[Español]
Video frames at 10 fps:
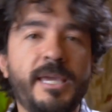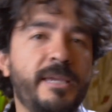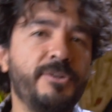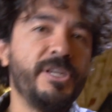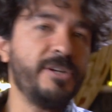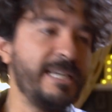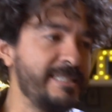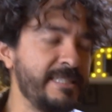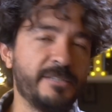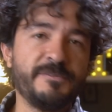No quiero que las
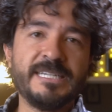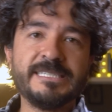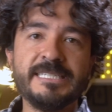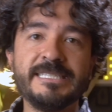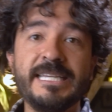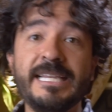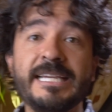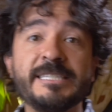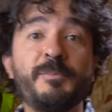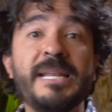interfaces de
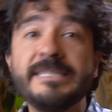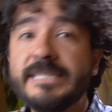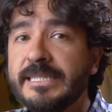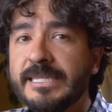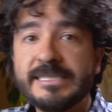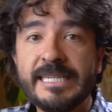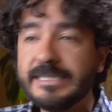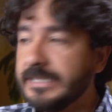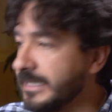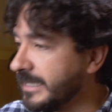las plantillas sean
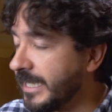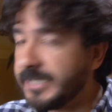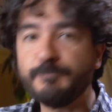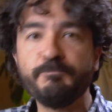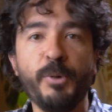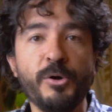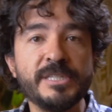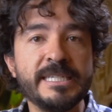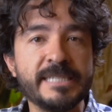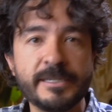diseñadas por
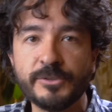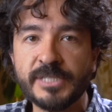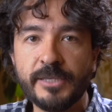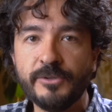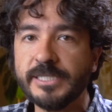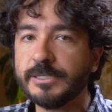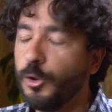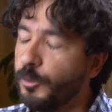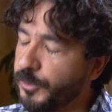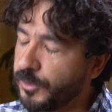desarrolladores
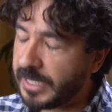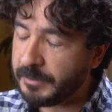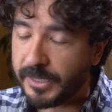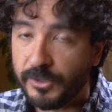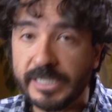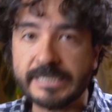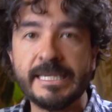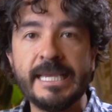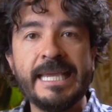o programadores.